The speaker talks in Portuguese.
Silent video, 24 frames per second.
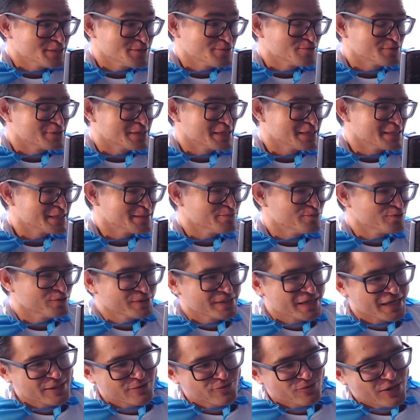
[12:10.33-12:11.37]
Isso tem que
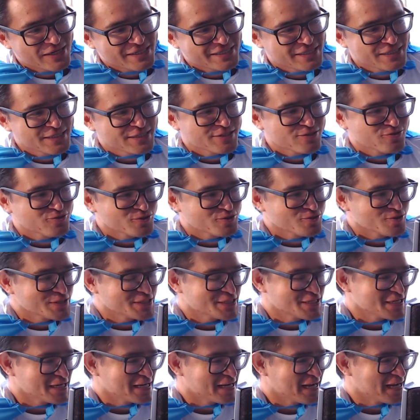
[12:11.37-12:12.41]
mudar. Não adianta eu só
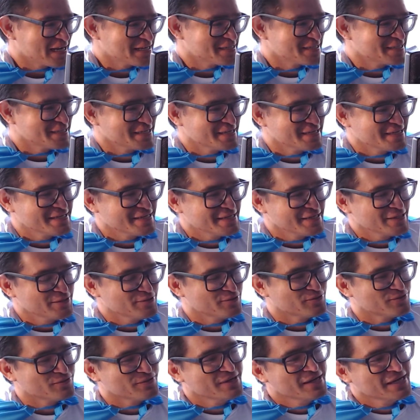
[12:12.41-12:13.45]
chegar e ser
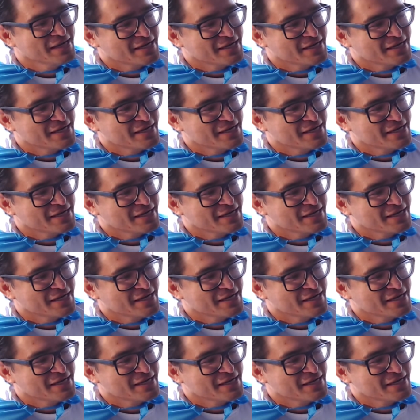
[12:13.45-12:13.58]
eleito